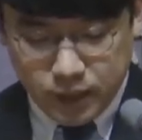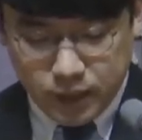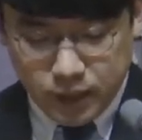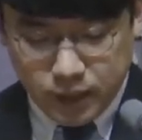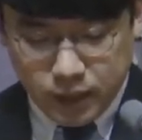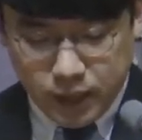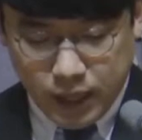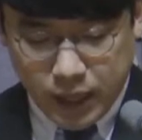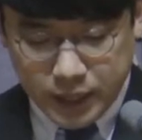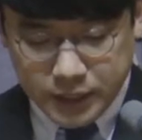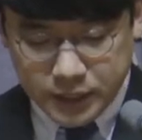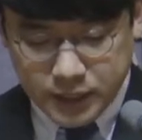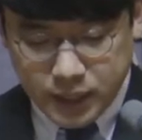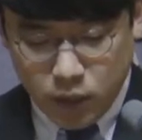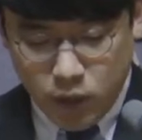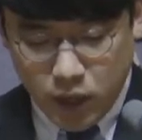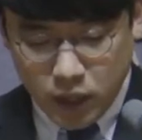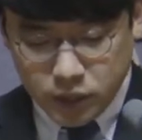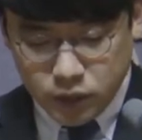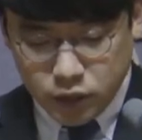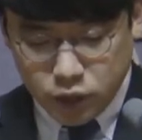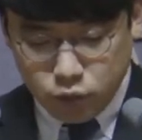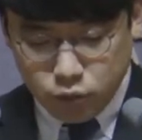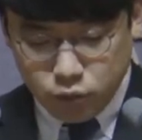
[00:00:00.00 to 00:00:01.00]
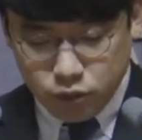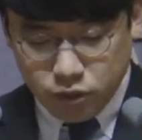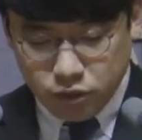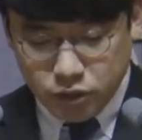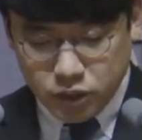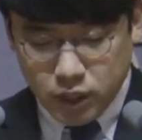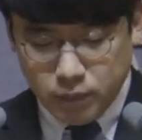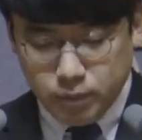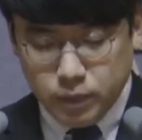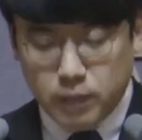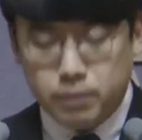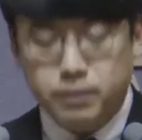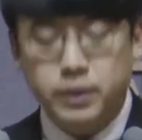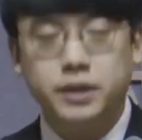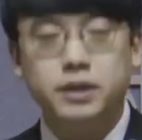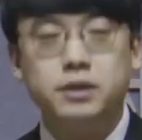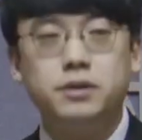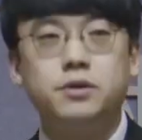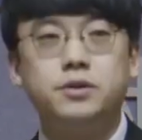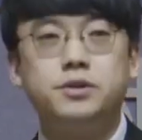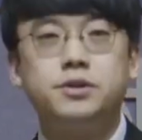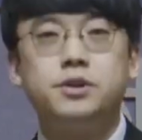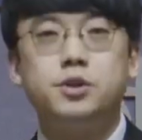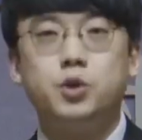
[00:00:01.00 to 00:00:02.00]
가이사 황제로부터 재판받을
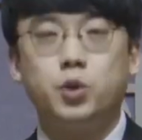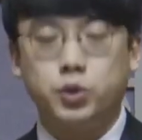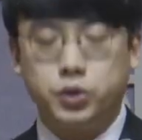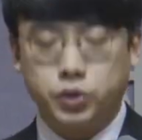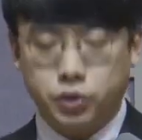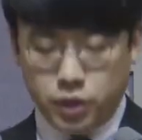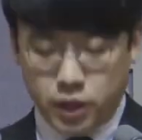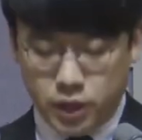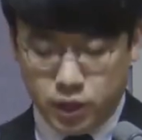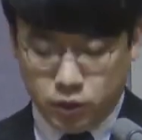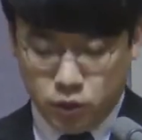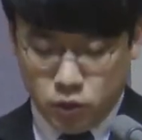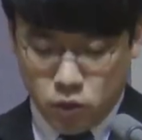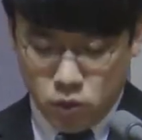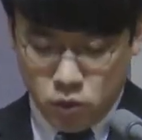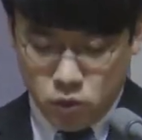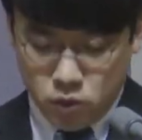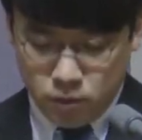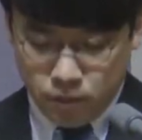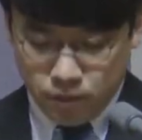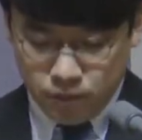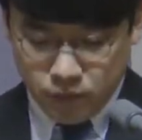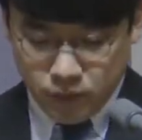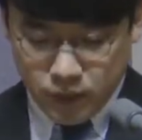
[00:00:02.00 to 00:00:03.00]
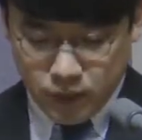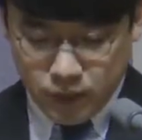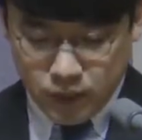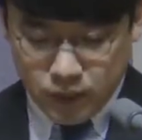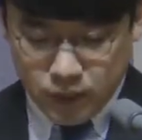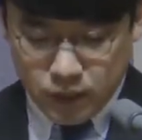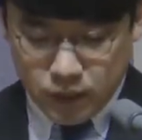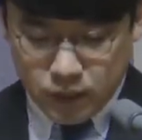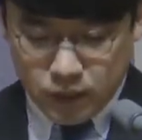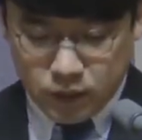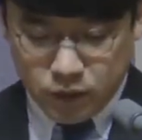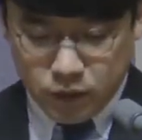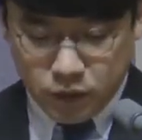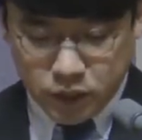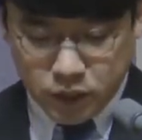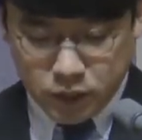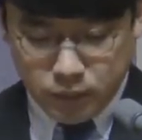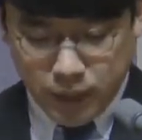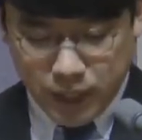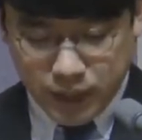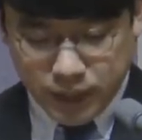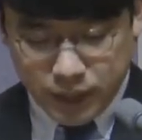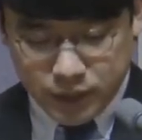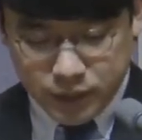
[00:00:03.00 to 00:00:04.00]
것을 요청했고 그것이
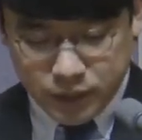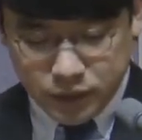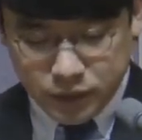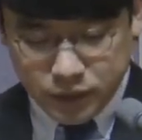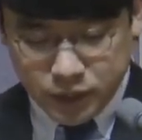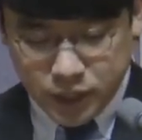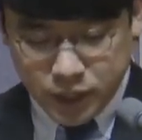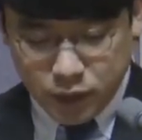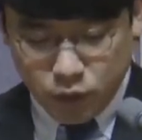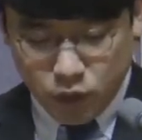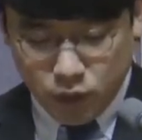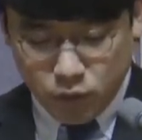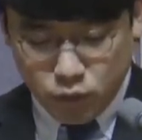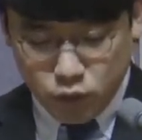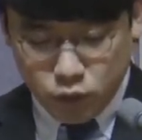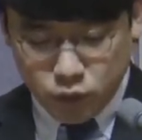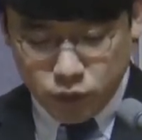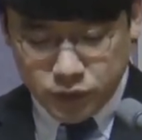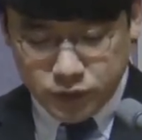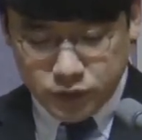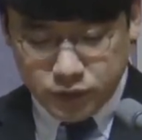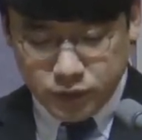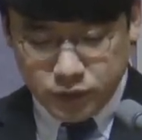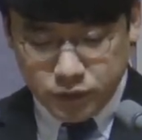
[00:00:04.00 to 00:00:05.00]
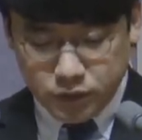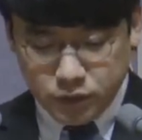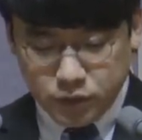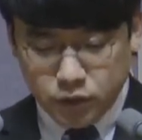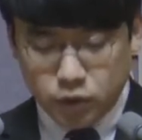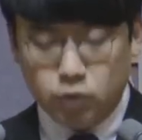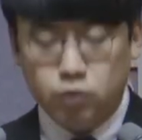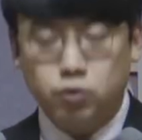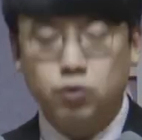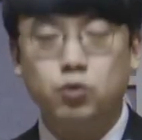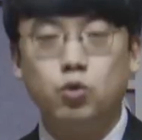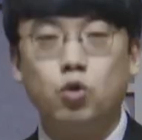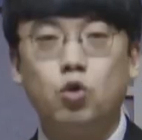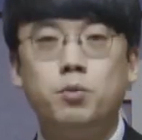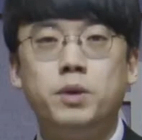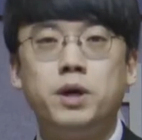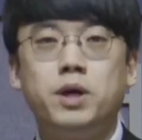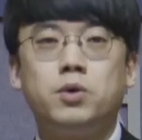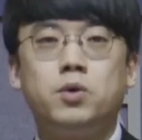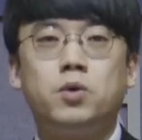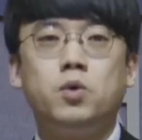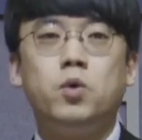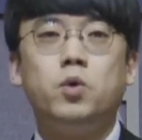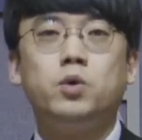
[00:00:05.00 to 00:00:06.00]
받아들여지게 됨으로써 결국
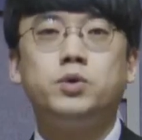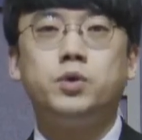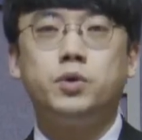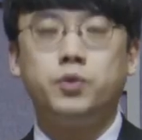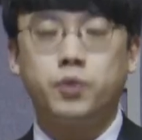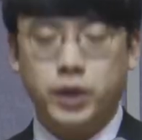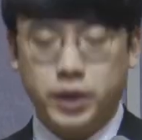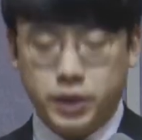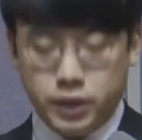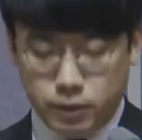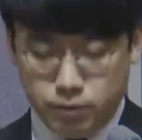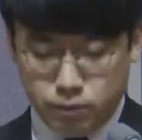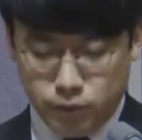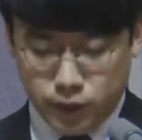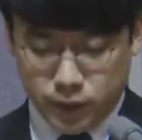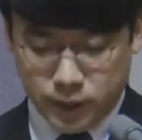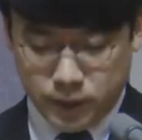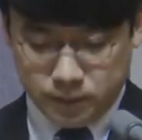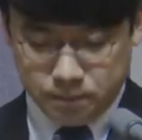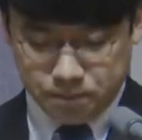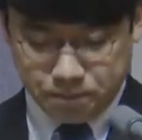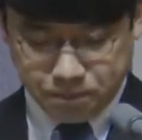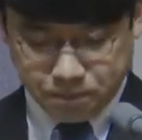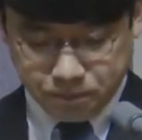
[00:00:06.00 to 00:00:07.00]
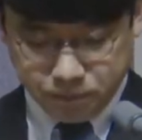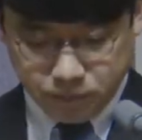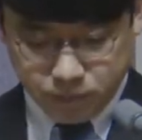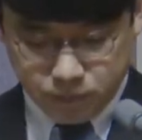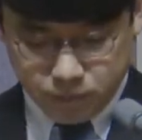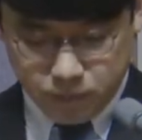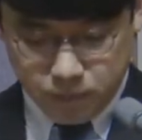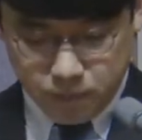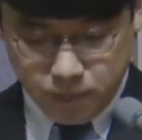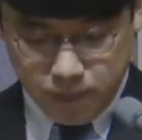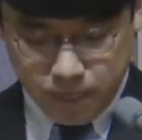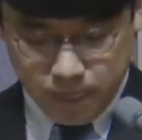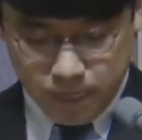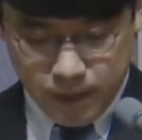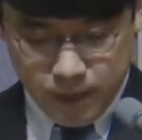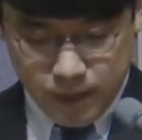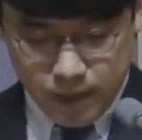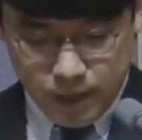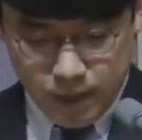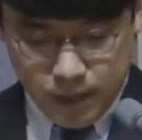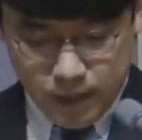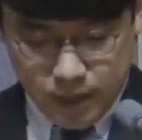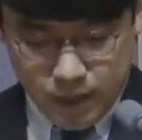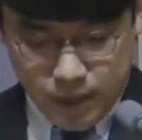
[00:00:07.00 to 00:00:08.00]
로마로 호송되게 됩니다.
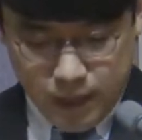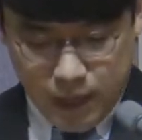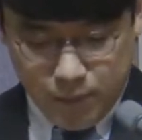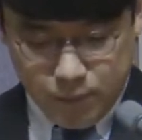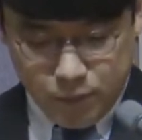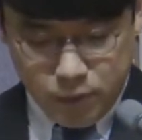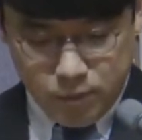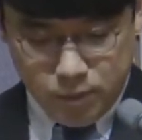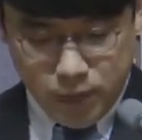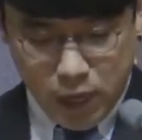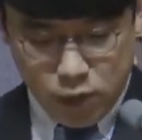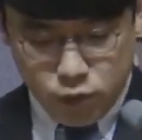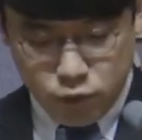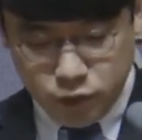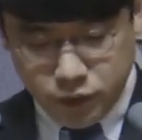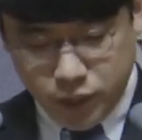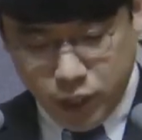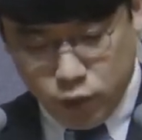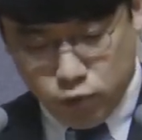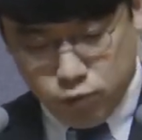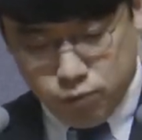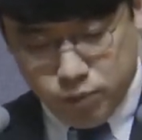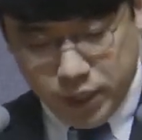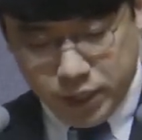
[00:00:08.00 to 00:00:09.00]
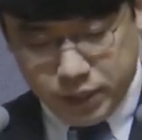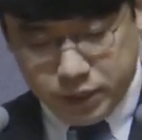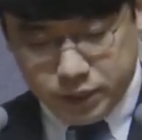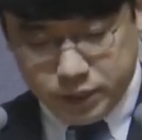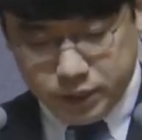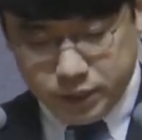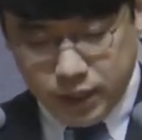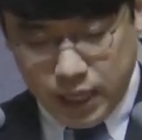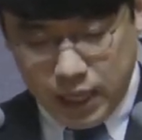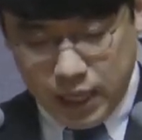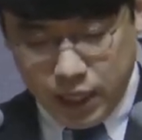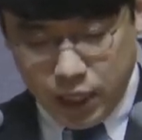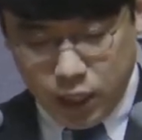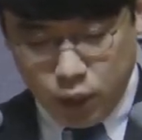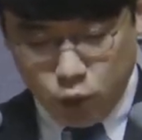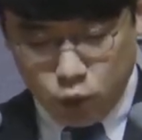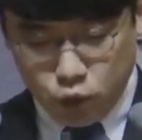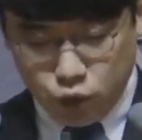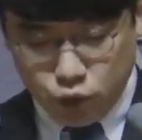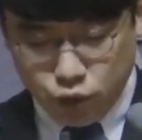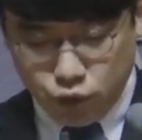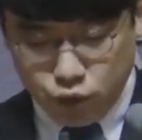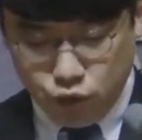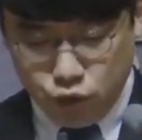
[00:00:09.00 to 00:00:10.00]
한편 바울을 태운 배는 항해
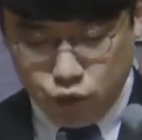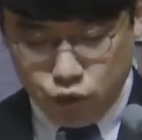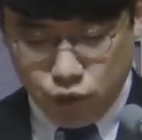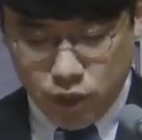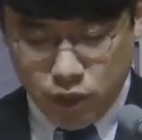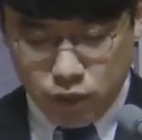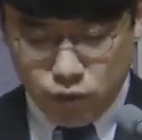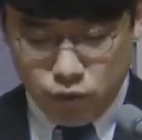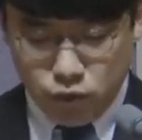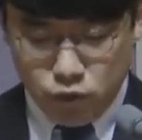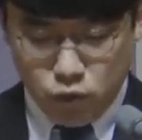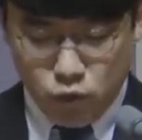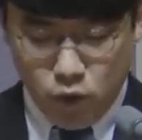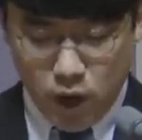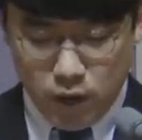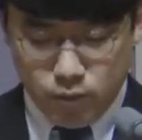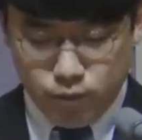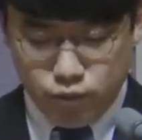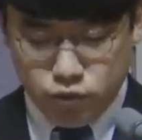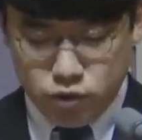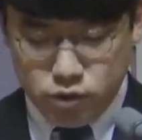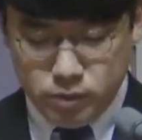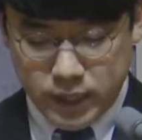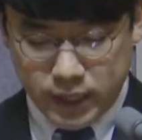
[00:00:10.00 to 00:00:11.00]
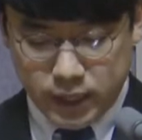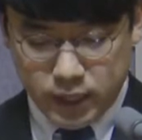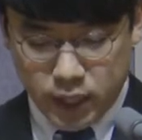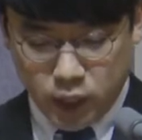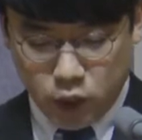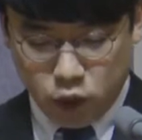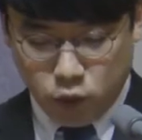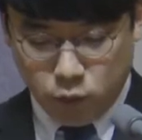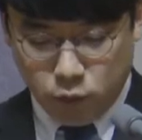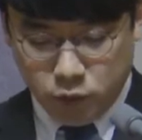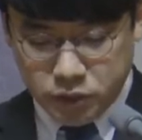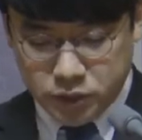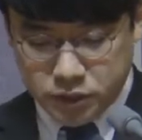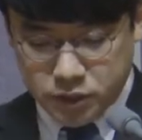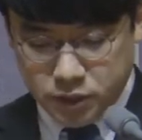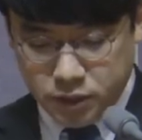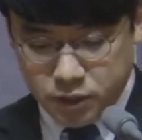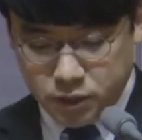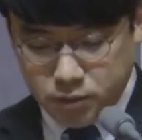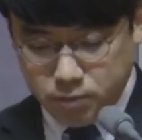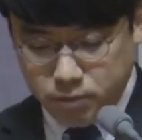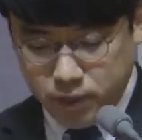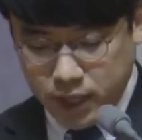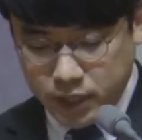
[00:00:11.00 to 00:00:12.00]
도중 유라굴로 광풍을 만나게
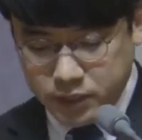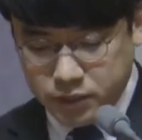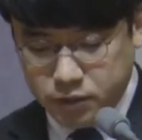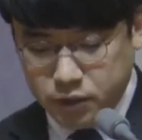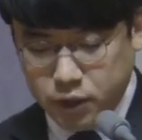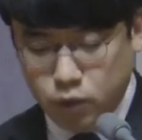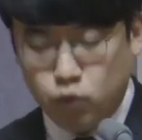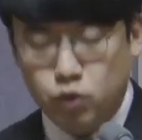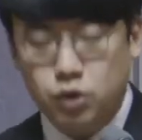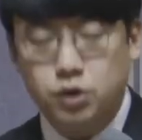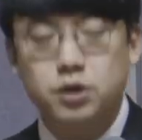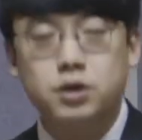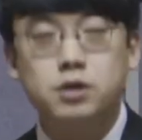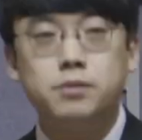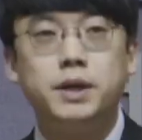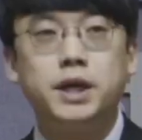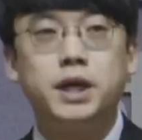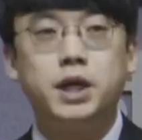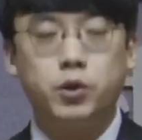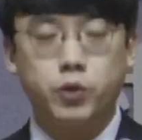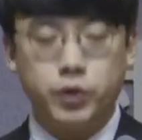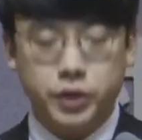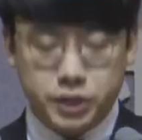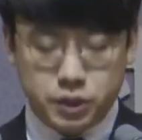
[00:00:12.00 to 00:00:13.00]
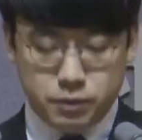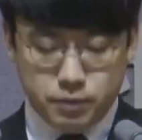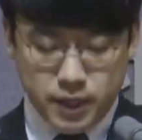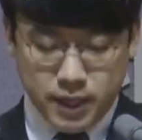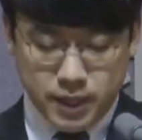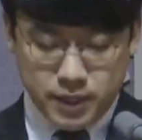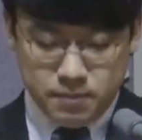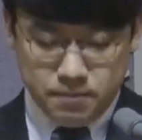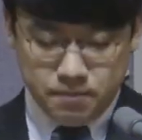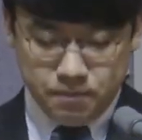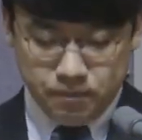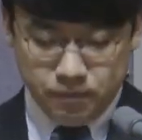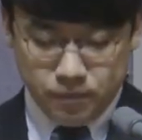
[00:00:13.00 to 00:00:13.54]
되면서 파선의 위기를 맞게 되지만